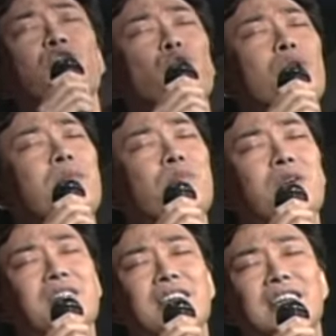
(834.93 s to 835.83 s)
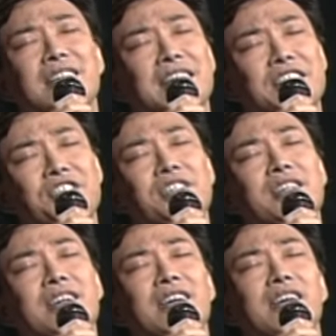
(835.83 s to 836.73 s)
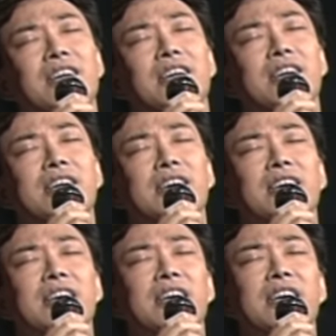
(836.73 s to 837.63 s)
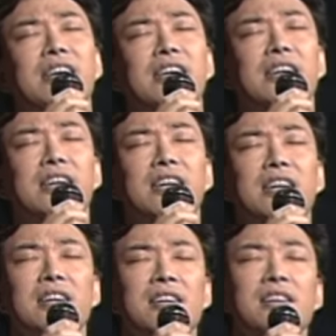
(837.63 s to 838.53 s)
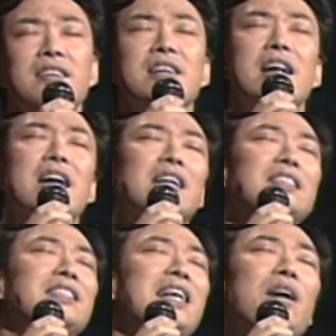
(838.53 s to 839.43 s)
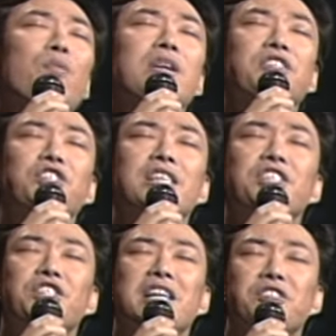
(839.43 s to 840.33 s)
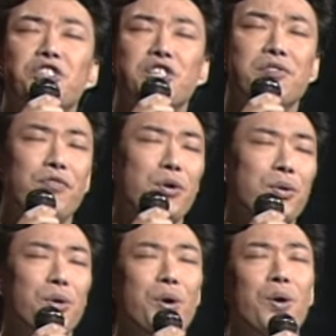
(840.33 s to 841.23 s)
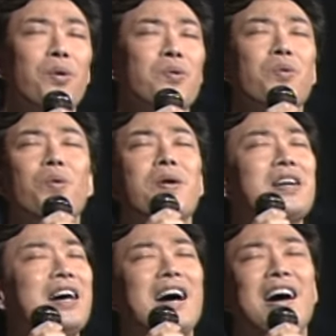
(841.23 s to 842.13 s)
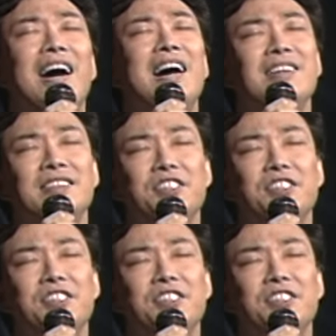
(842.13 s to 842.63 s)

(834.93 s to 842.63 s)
琢磨你的心，在我身上是否用过感